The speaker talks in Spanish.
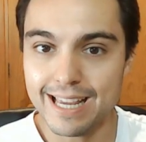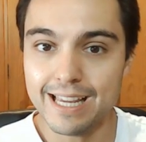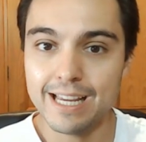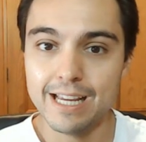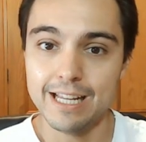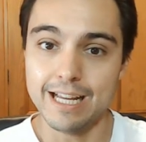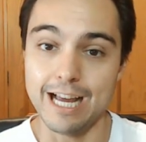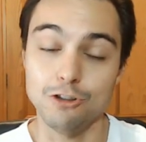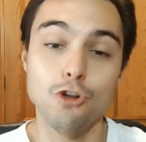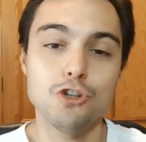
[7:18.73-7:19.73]
que
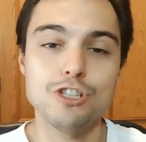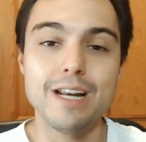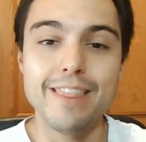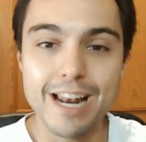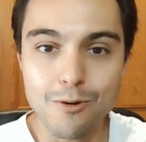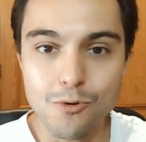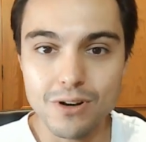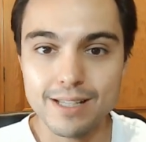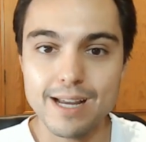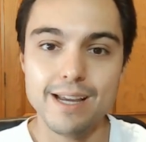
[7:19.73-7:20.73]
a todos se le dé la
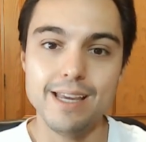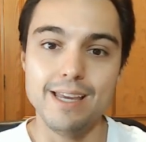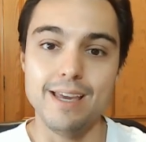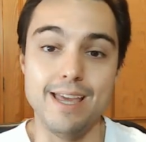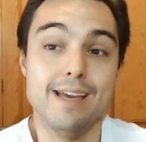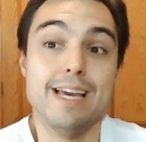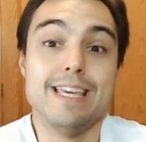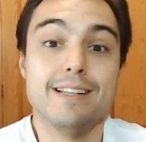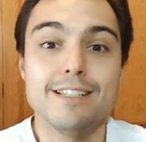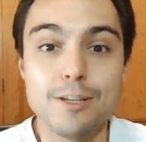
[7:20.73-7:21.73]
vuelta e,
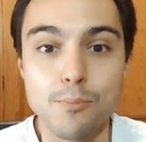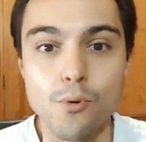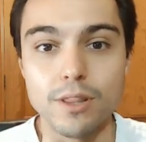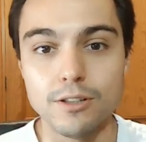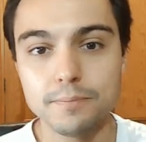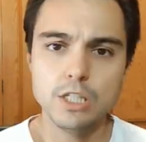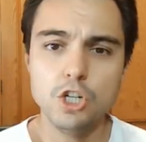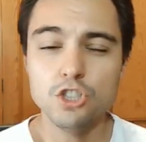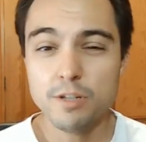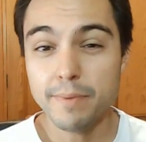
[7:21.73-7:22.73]
engañarte si puede,
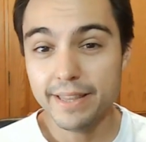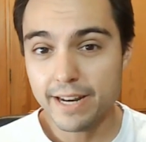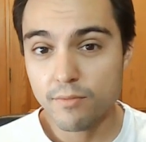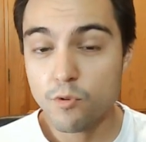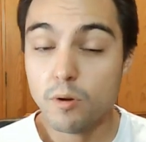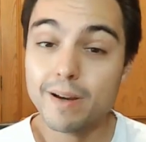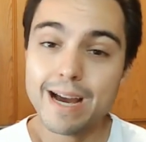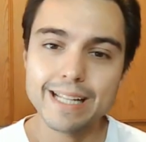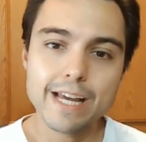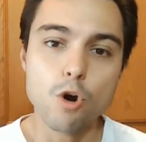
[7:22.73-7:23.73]
Los sin banderas vuelven
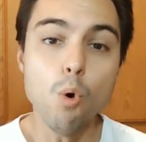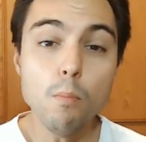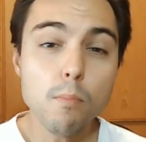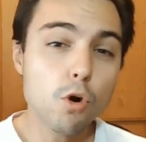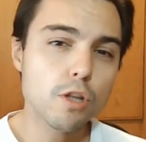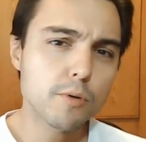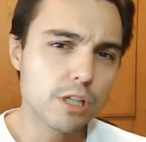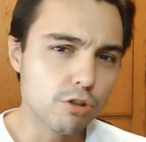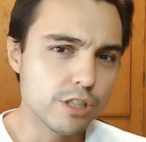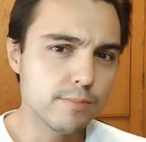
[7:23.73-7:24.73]
a ganar un poco de
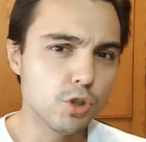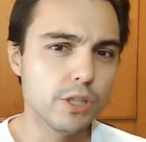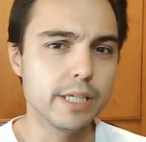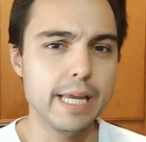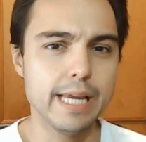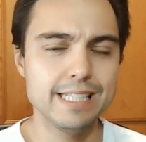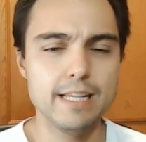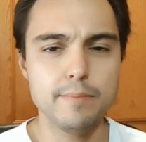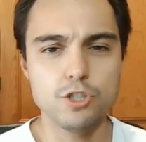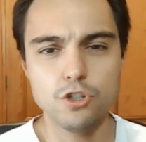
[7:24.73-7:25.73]
protagonismo en,
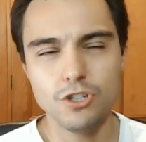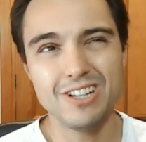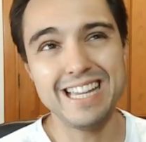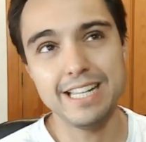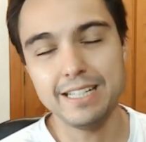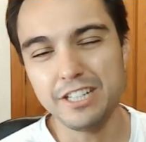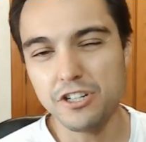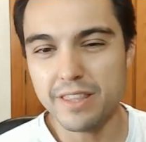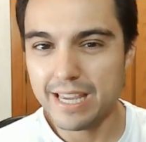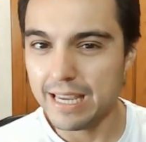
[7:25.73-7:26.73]
este episodio. En el
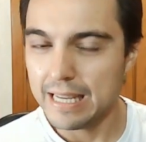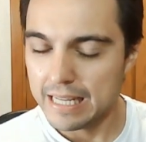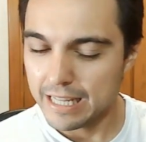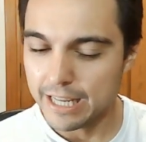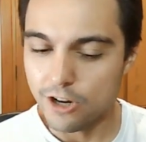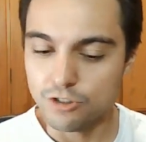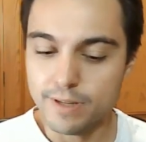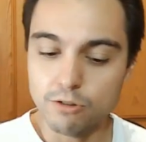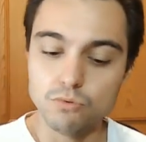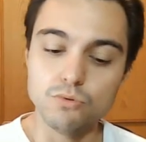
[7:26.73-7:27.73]
anterior ya dije que los
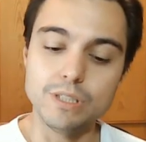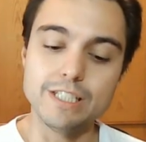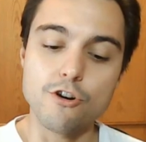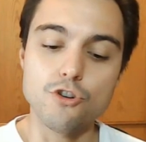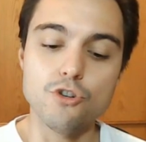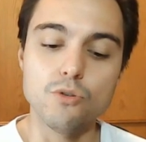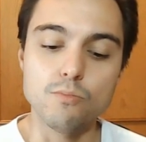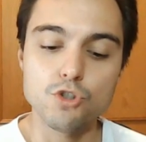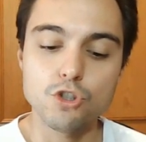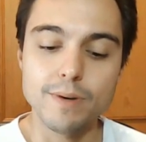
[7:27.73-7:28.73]
vi un desarrollo
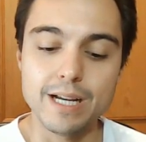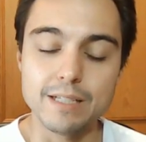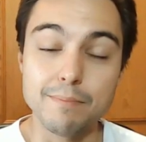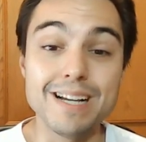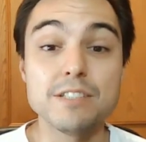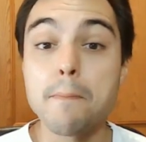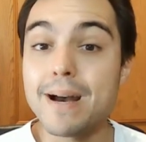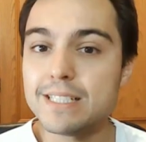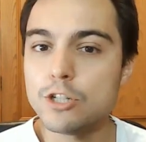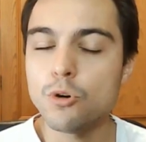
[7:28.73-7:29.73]
mucho más, más
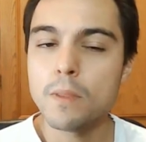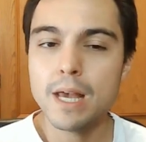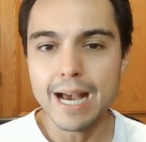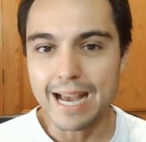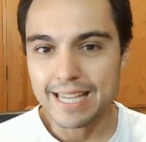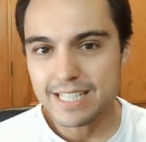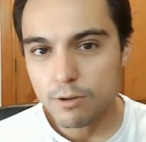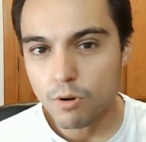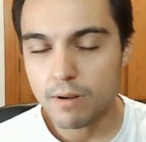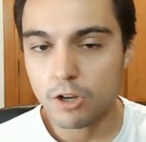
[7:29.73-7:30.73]
básico. Aquí
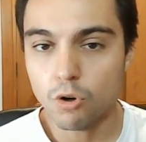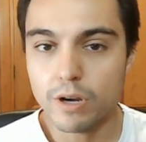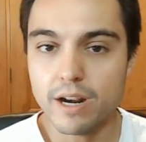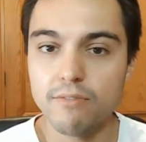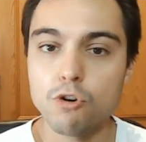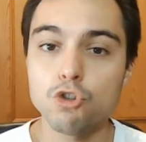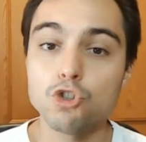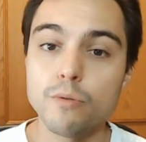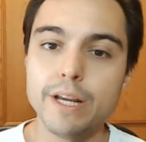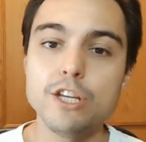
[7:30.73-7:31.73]
se vuelve a colocar el foco
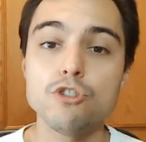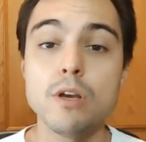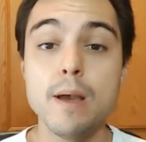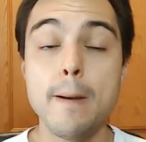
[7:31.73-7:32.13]
sobre ellos